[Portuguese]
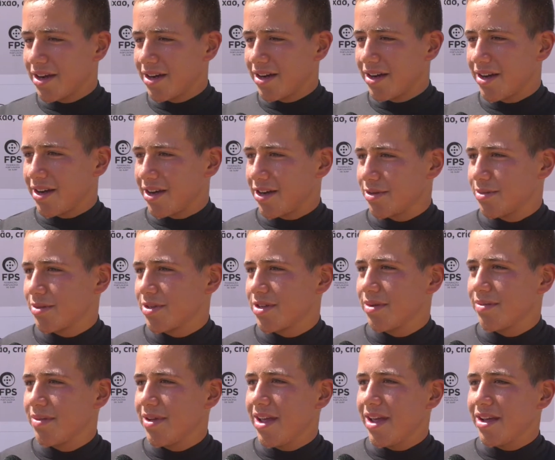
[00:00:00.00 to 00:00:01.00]
aos meus
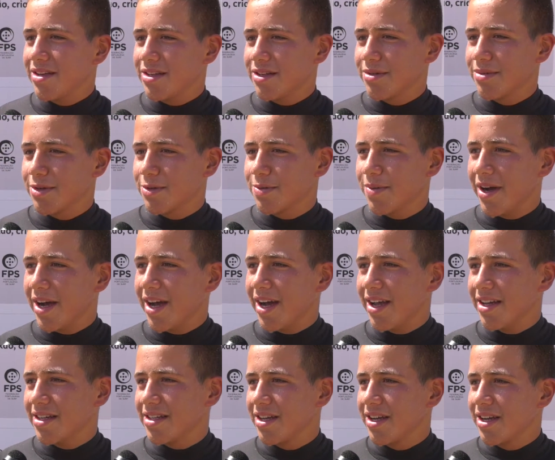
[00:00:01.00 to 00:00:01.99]
amigos, aos meus
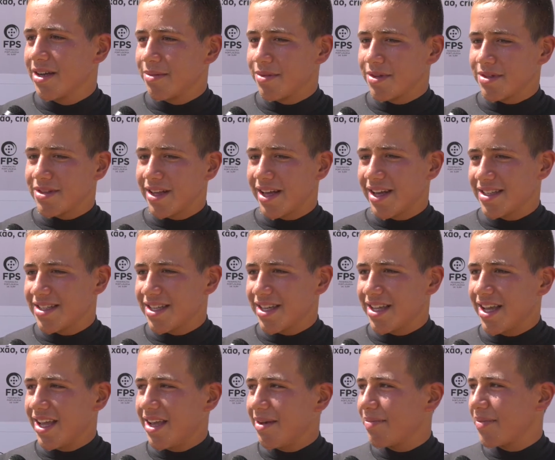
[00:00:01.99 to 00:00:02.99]
pais, aos meus colegas de
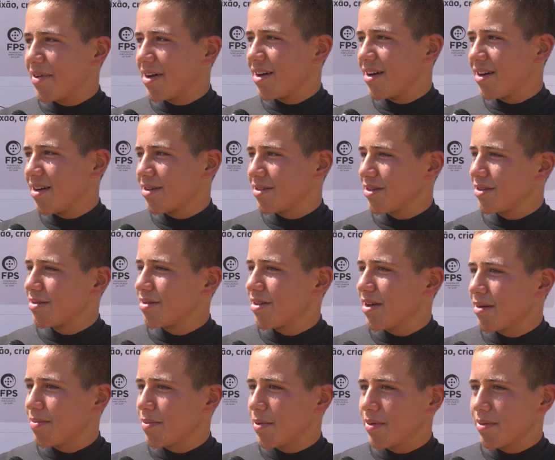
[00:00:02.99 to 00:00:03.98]
equipa, ao Clube
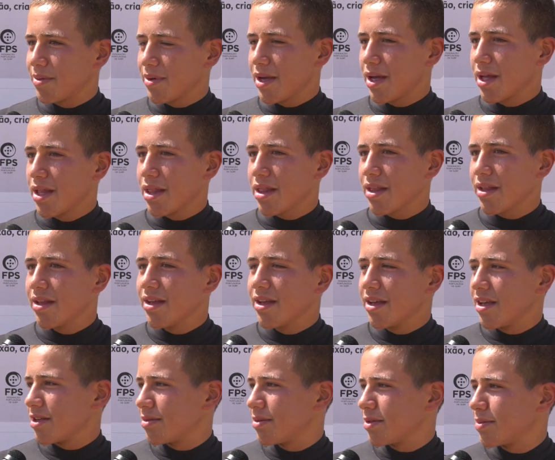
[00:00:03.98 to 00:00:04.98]
Paulo Paulense
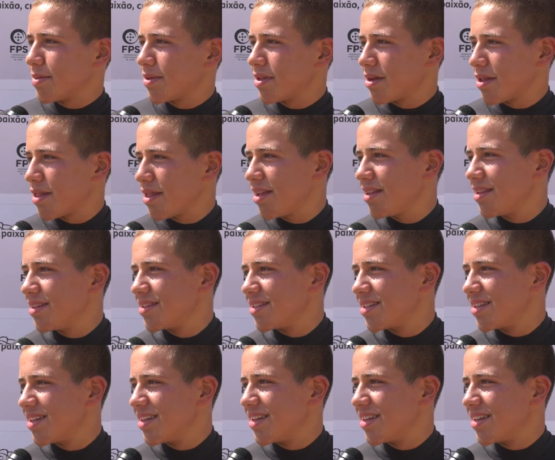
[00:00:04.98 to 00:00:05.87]
e aos meus patrocínios.